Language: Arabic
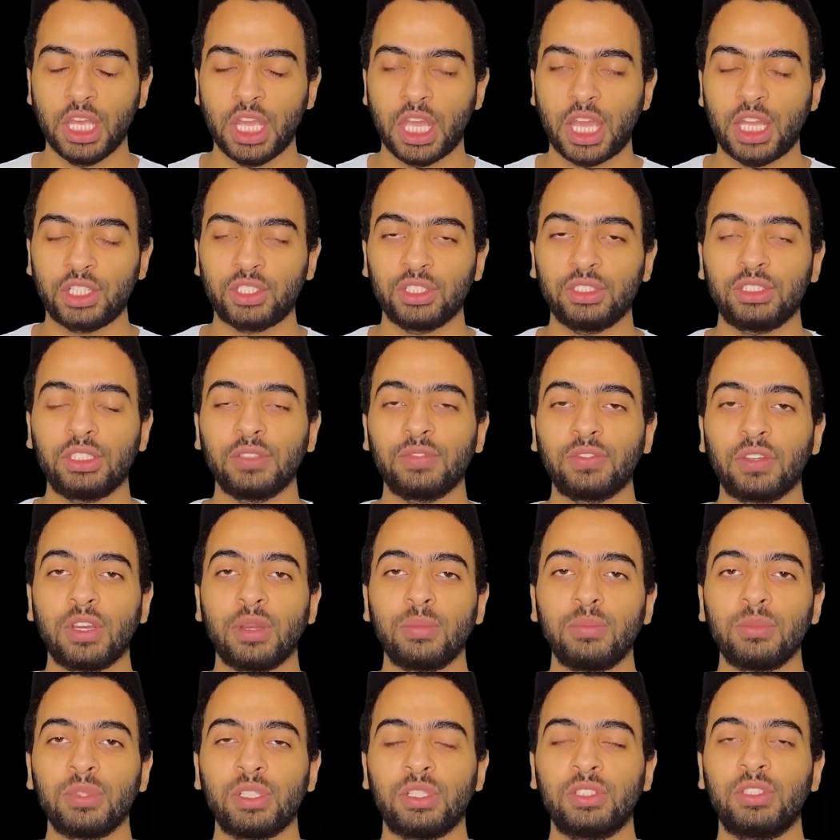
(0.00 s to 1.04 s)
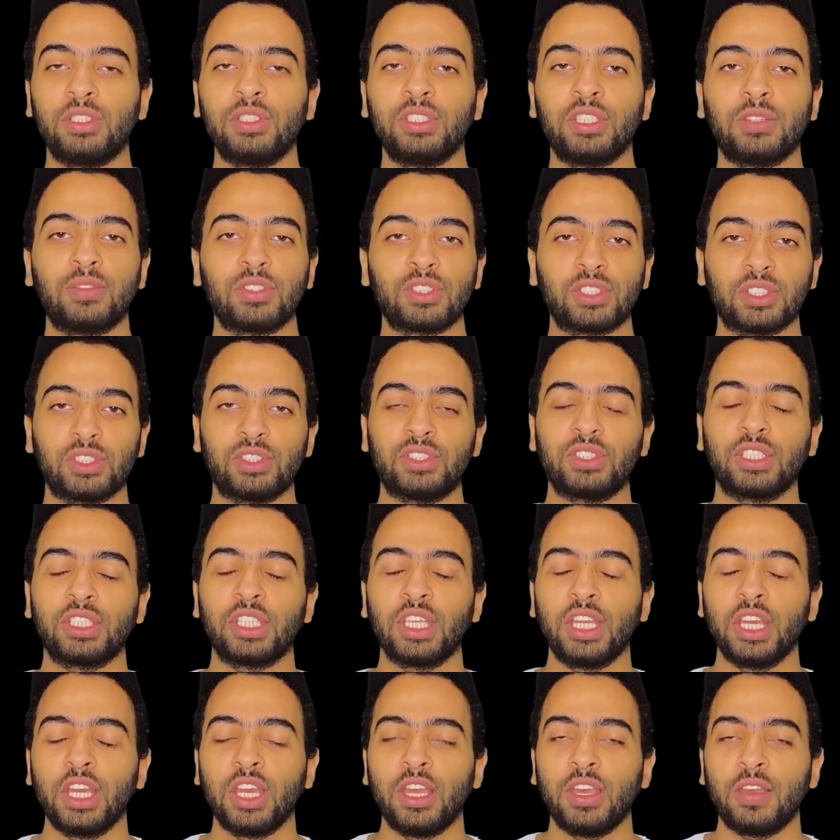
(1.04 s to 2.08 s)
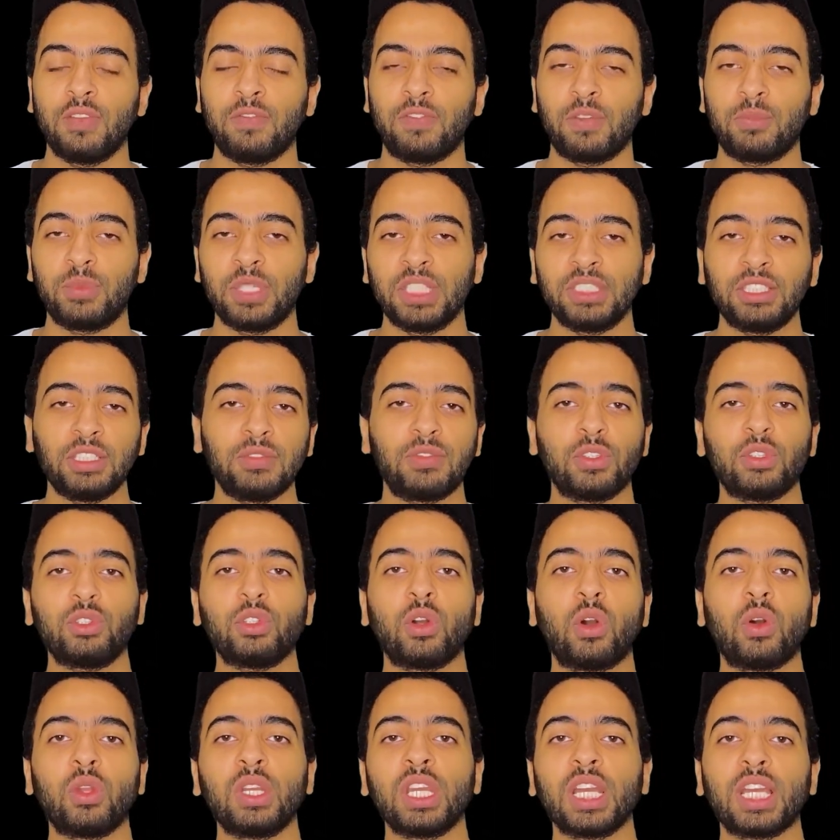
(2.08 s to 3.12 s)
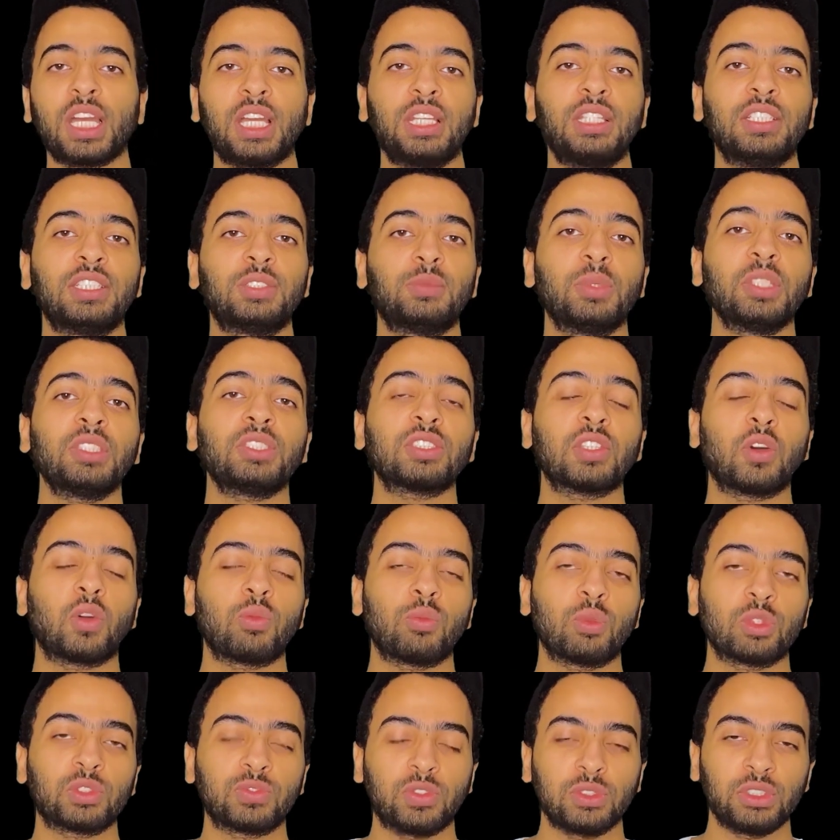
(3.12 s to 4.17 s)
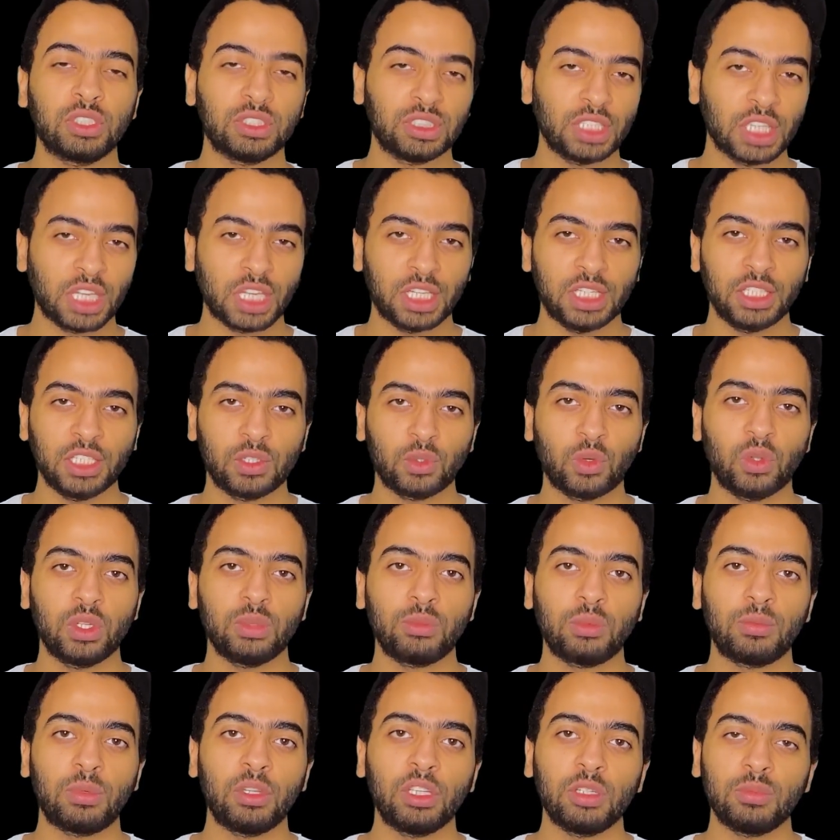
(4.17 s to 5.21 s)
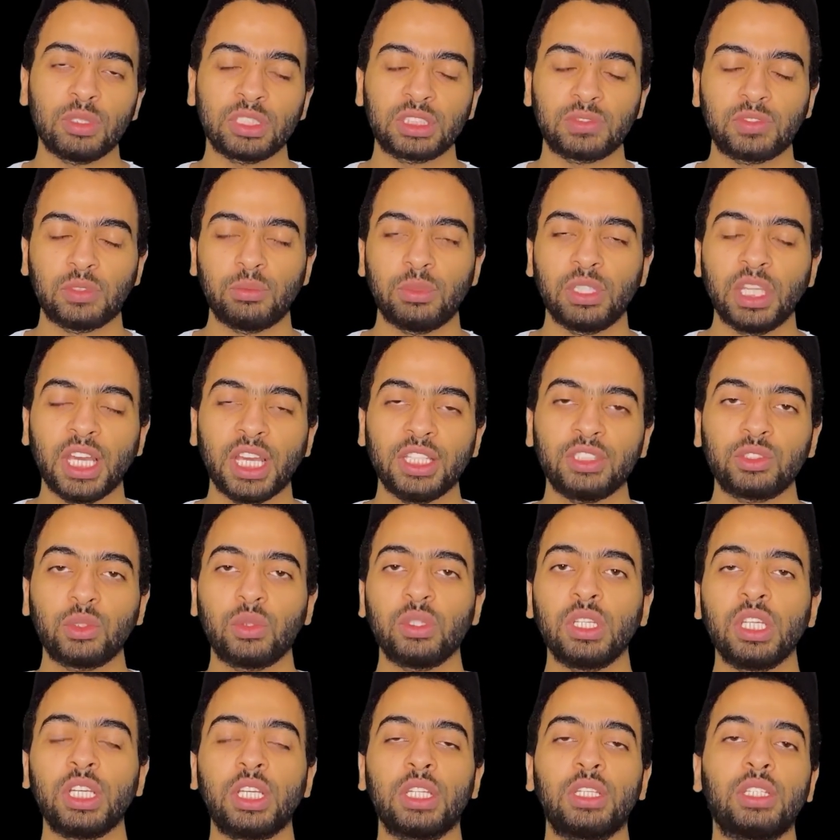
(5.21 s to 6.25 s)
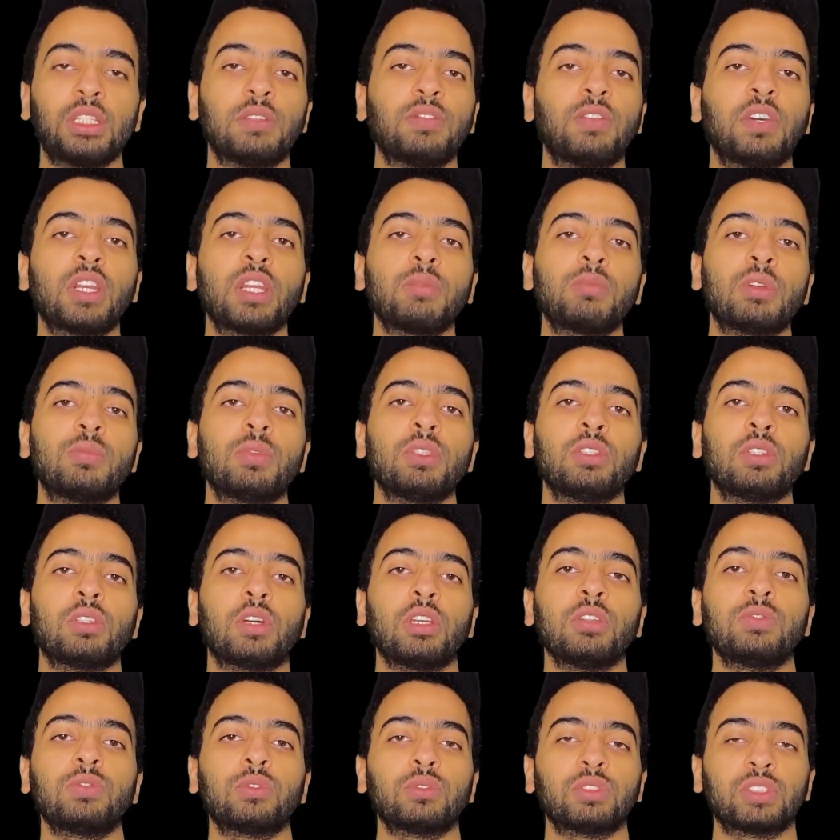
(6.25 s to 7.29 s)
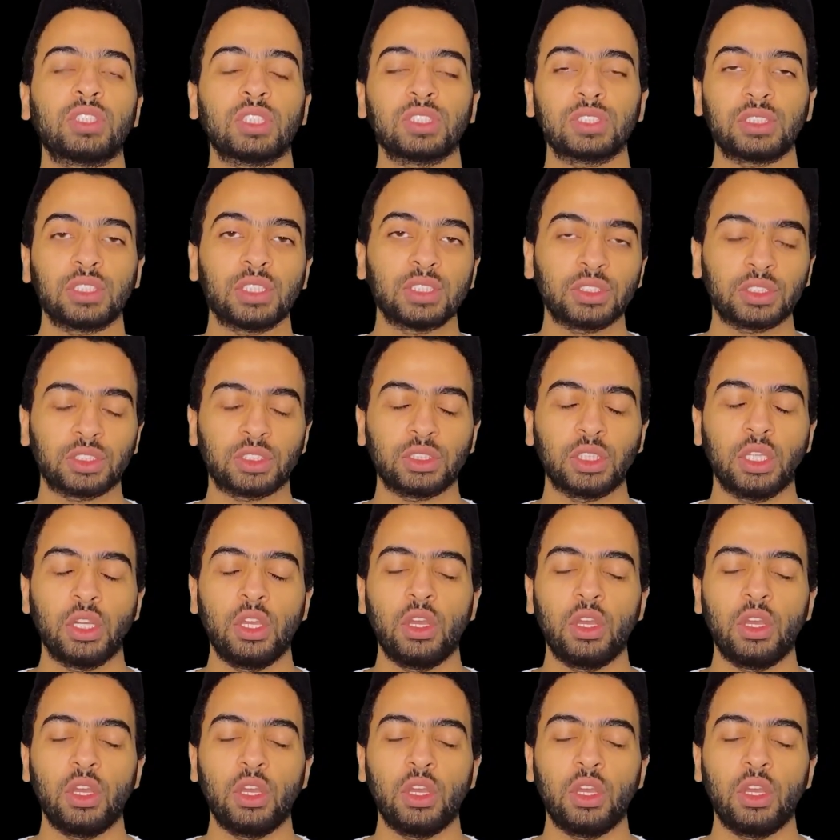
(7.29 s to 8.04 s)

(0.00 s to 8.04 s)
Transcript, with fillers: عشان تفهم الدنيا ماشيه ازاي في بدايه الفيديو هقول لك على السبيكس او المواصفات الداخليه لكل موبايل بس في البدايه عايز اقول لك ان الفرق ما بين الايفون 6 اس